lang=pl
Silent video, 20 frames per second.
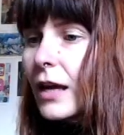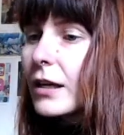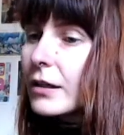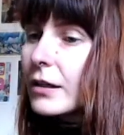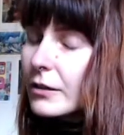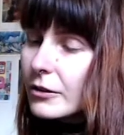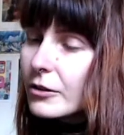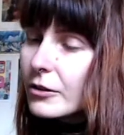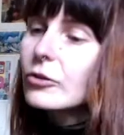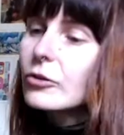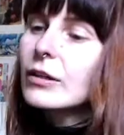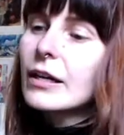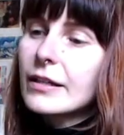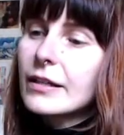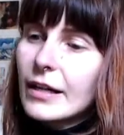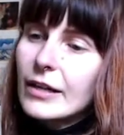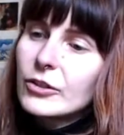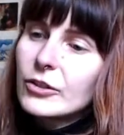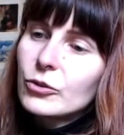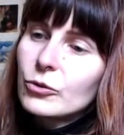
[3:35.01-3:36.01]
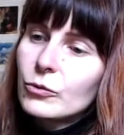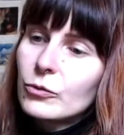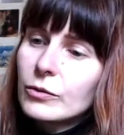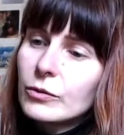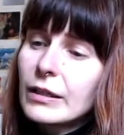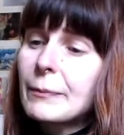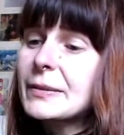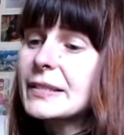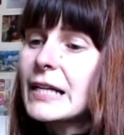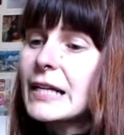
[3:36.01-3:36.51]
Droga Kasiu,
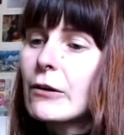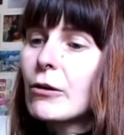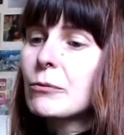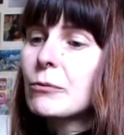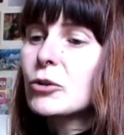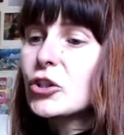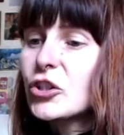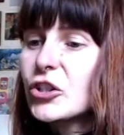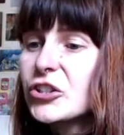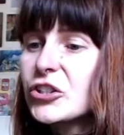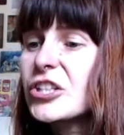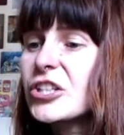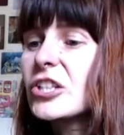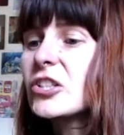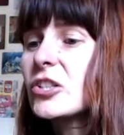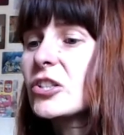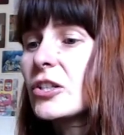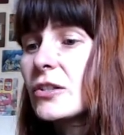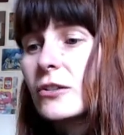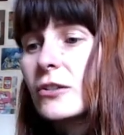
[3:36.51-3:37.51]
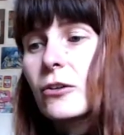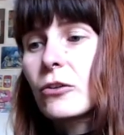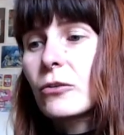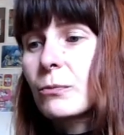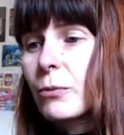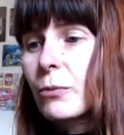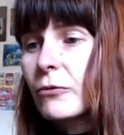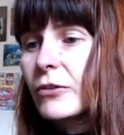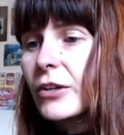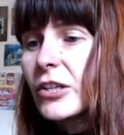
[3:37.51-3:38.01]
napisałem 30
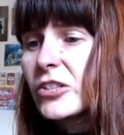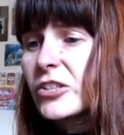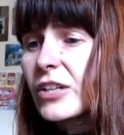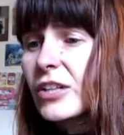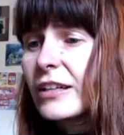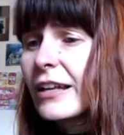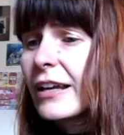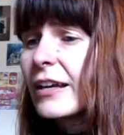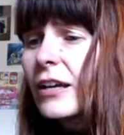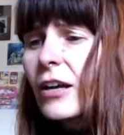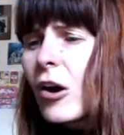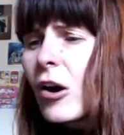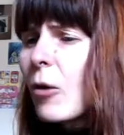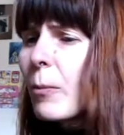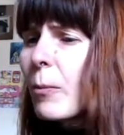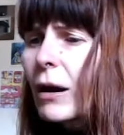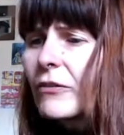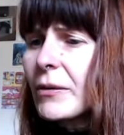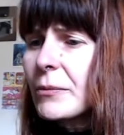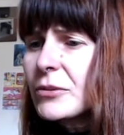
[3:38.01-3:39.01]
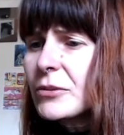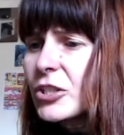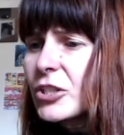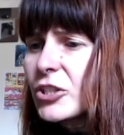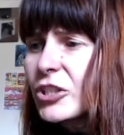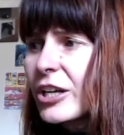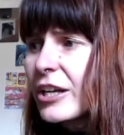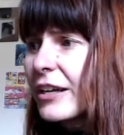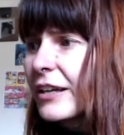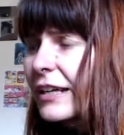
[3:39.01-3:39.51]
stron powieści, ale obawiam się,
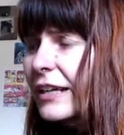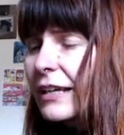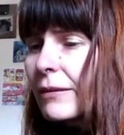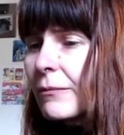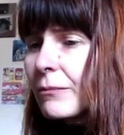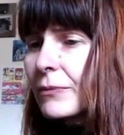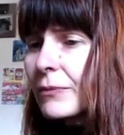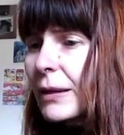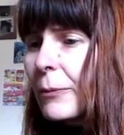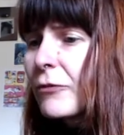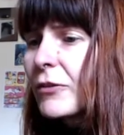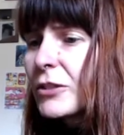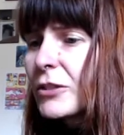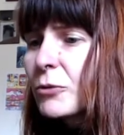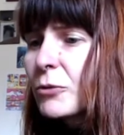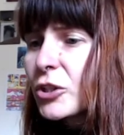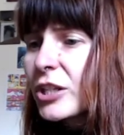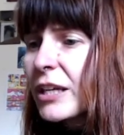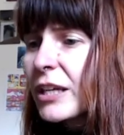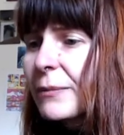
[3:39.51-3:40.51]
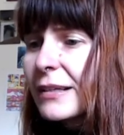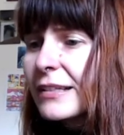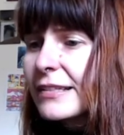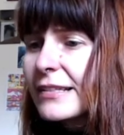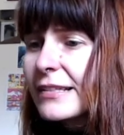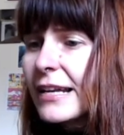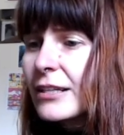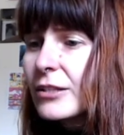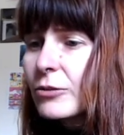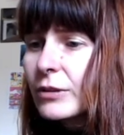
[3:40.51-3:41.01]
że ta powieść może nie mieć
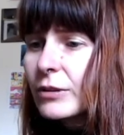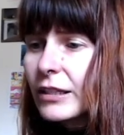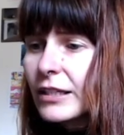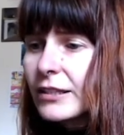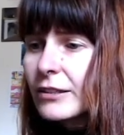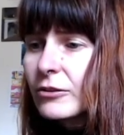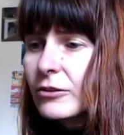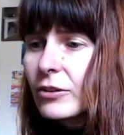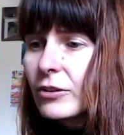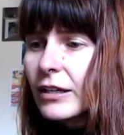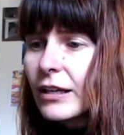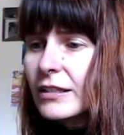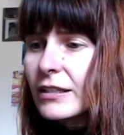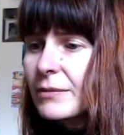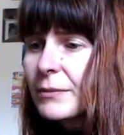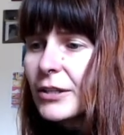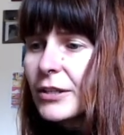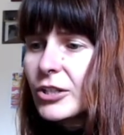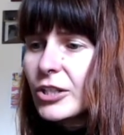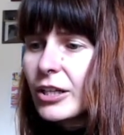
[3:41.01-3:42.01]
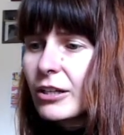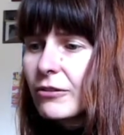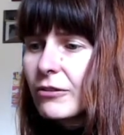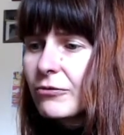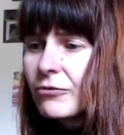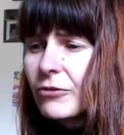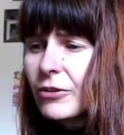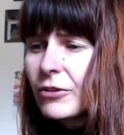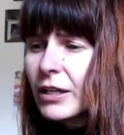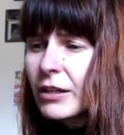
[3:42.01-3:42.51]
sensu, ta historia zmierza
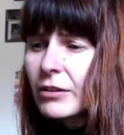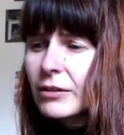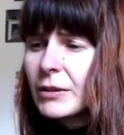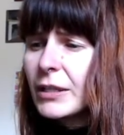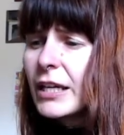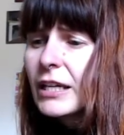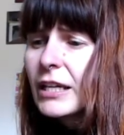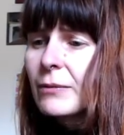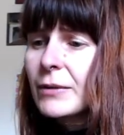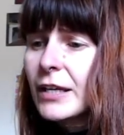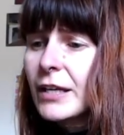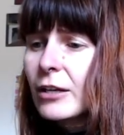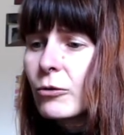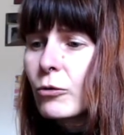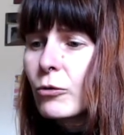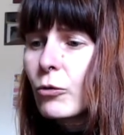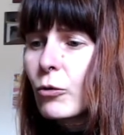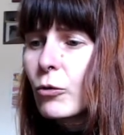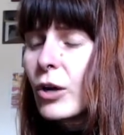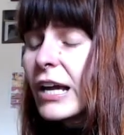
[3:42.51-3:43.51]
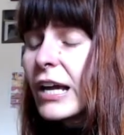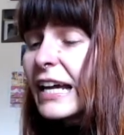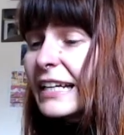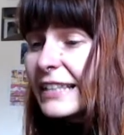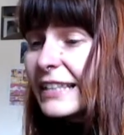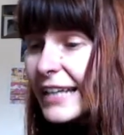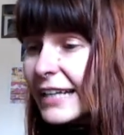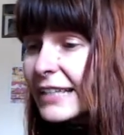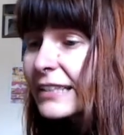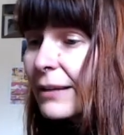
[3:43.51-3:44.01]
w niejakim kierunku.
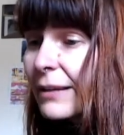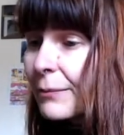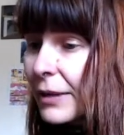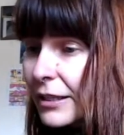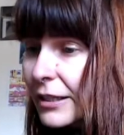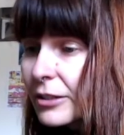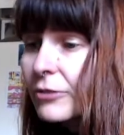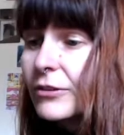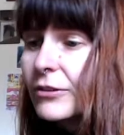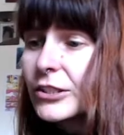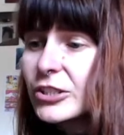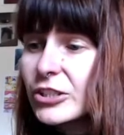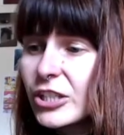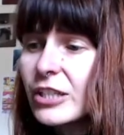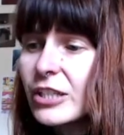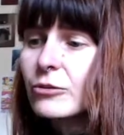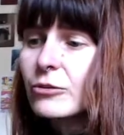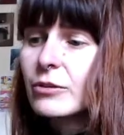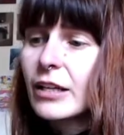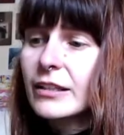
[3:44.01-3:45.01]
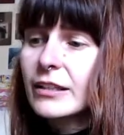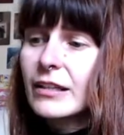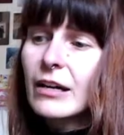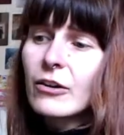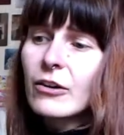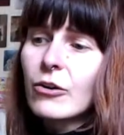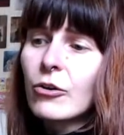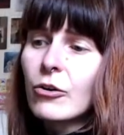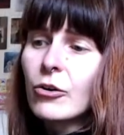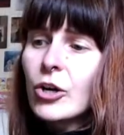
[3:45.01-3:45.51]
Nie chcę marnować czasu,
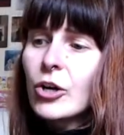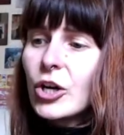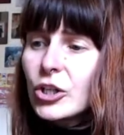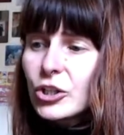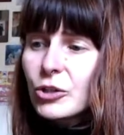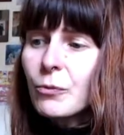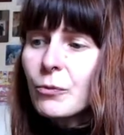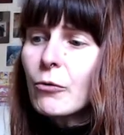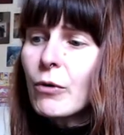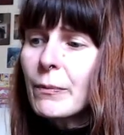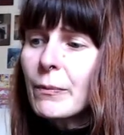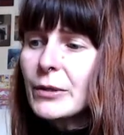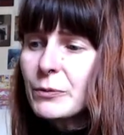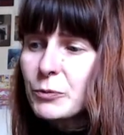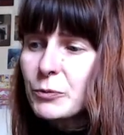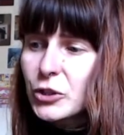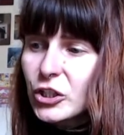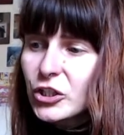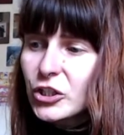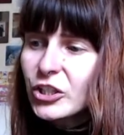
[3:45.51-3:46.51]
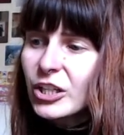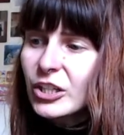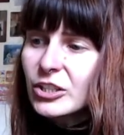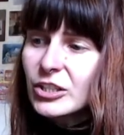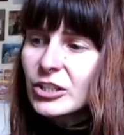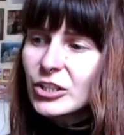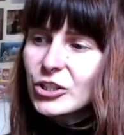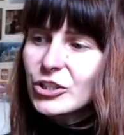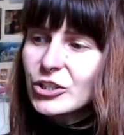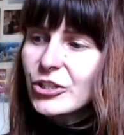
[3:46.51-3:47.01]
dlatego czy mogłabyś przeczytać
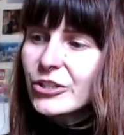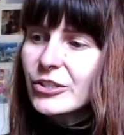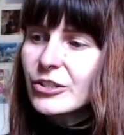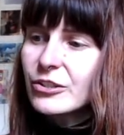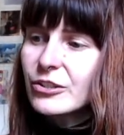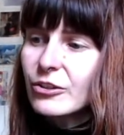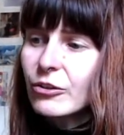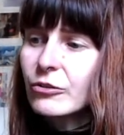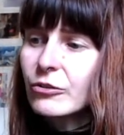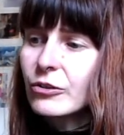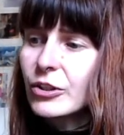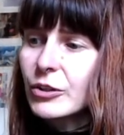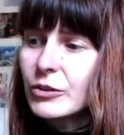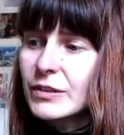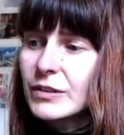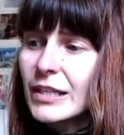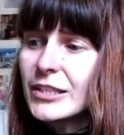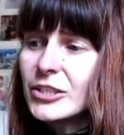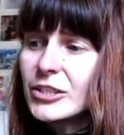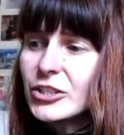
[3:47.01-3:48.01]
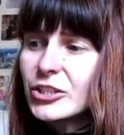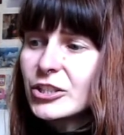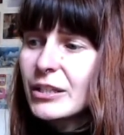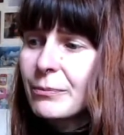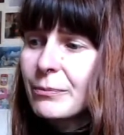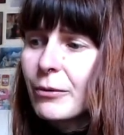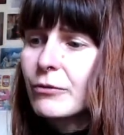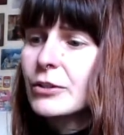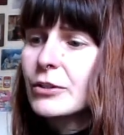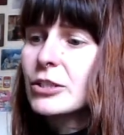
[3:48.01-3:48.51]
te 30 stron i ocenić, czy ta
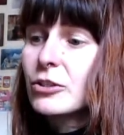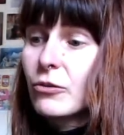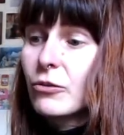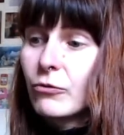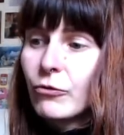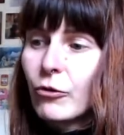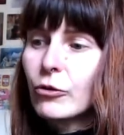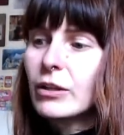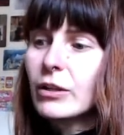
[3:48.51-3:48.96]
powieść w ogóle